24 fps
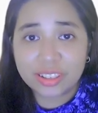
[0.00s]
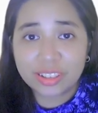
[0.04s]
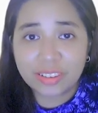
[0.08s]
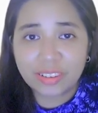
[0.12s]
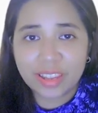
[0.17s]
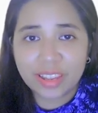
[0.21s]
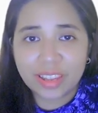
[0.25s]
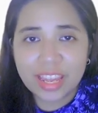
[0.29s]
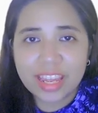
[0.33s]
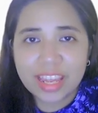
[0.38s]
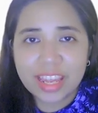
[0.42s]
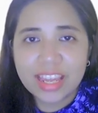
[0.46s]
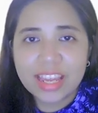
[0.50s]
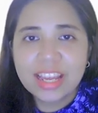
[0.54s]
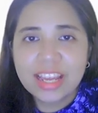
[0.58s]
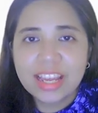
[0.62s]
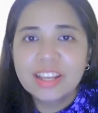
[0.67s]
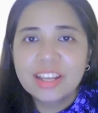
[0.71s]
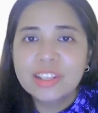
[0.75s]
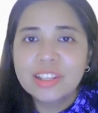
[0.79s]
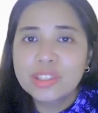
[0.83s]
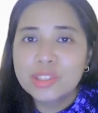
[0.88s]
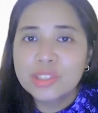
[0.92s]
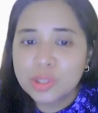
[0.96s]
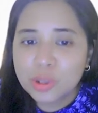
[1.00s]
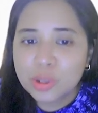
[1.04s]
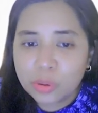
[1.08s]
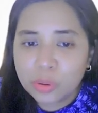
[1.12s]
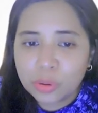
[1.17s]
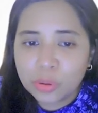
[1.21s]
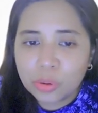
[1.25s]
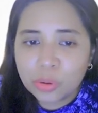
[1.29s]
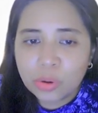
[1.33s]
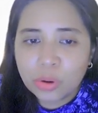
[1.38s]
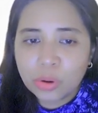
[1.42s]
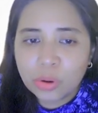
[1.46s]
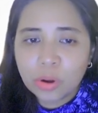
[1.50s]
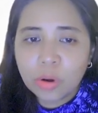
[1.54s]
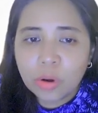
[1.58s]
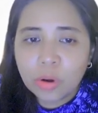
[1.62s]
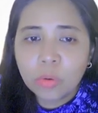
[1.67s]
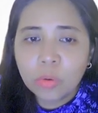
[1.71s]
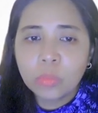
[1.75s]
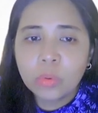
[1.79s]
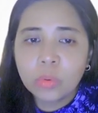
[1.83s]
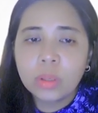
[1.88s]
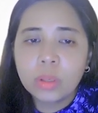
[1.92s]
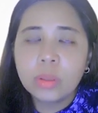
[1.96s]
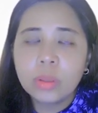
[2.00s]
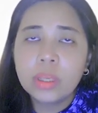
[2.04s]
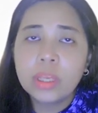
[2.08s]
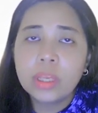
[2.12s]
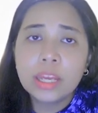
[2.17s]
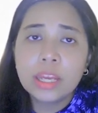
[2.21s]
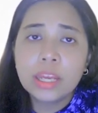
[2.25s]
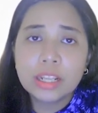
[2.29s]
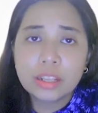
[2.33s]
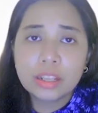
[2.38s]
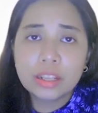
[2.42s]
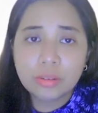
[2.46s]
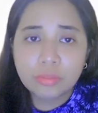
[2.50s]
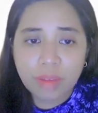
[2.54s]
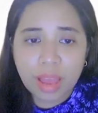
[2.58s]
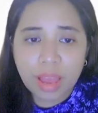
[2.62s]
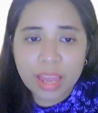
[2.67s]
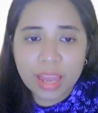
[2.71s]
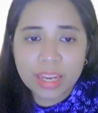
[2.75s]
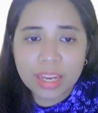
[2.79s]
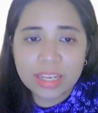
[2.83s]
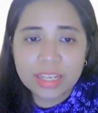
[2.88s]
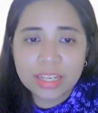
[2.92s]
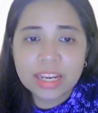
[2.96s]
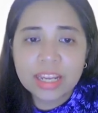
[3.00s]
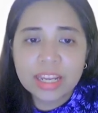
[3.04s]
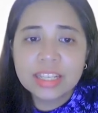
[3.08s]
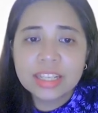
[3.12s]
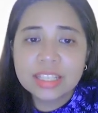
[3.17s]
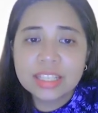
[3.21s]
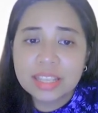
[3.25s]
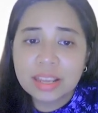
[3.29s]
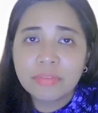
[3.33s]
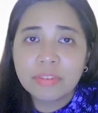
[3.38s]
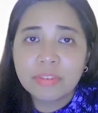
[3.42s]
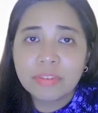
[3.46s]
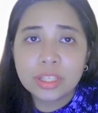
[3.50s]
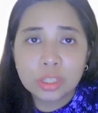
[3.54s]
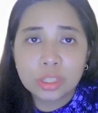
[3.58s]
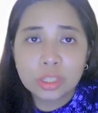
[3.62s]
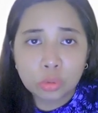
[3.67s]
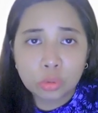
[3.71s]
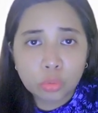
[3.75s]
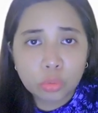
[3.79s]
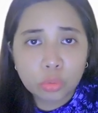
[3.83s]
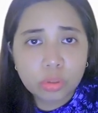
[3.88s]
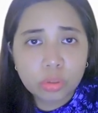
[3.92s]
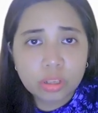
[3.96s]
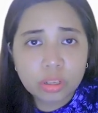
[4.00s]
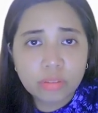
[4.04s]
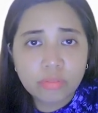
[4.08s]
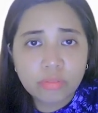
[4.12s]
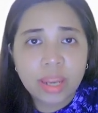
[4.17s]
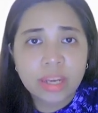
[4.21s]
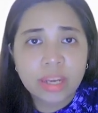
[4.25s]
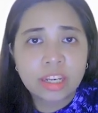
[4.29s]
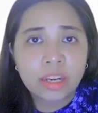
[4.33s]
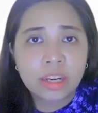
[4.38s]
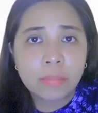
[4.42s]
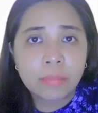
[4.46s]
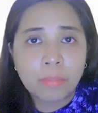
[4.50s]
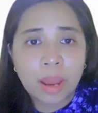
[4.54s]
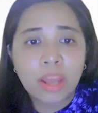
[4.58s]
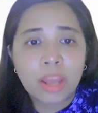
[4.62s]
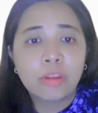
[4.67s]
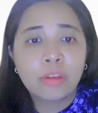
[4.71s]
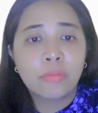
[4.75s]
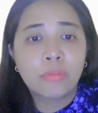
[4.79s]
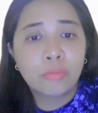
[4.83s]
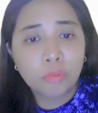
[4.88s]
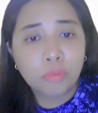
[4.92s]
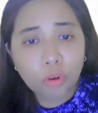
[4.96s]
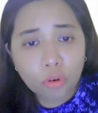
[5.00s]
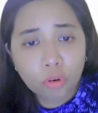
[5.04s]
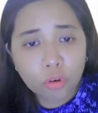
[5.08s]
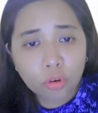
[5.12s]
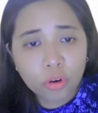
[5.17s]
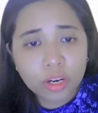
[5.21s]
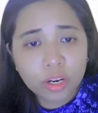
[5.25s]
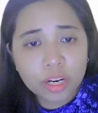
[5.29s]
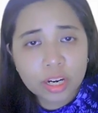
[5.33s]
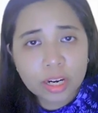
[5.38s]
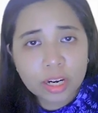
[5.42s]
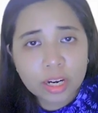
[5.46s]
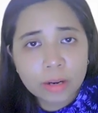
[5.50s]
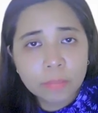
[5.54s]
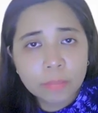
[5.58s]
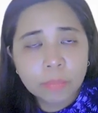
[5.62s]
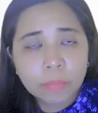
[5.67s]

Okay? So, we divide 72 divided by 4.